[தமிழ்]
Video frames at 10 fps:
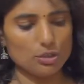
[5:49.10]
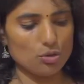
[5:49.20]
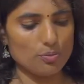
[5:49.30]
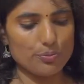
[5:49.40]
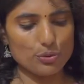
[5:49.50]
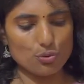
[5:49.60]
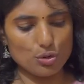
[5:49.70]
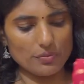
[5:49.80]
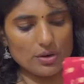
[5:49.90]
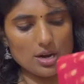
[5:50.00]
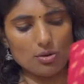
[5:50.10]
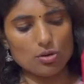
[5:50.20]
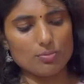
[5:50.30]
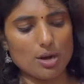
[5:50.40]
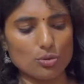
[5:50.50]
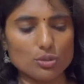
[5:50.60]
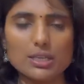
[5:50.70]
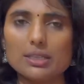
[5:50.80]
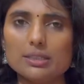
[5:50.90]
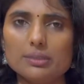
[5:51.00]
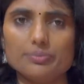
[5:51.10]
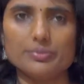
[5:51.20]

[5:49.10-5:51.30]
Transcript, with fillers: வந்து ஒரு பியூட்டிஃபுல்லான ஒரு மரூன் கலர்